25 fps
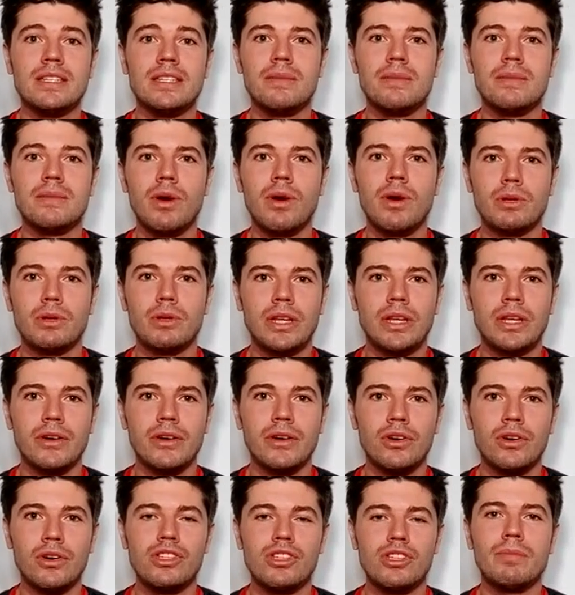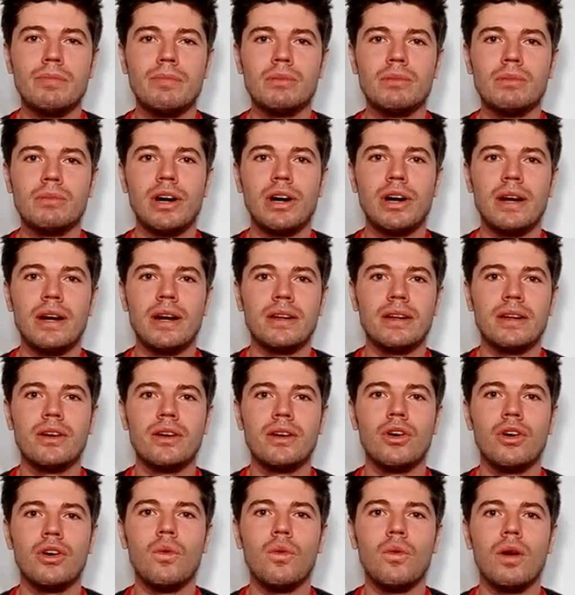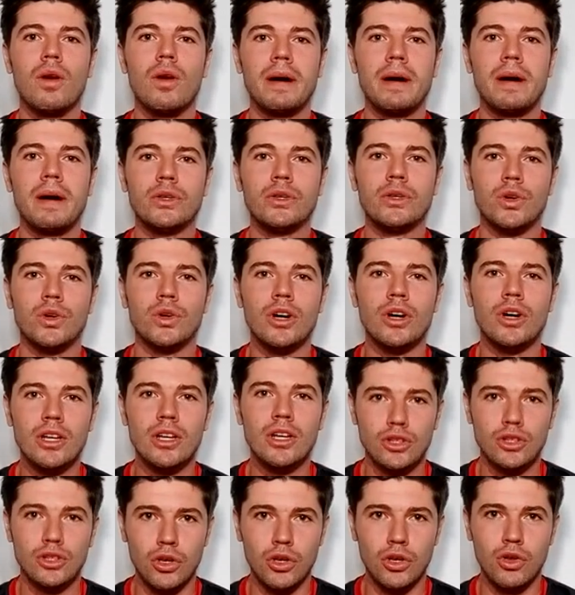Si se puede apostar o no, si podemos ganar dinero con World Padel Tour.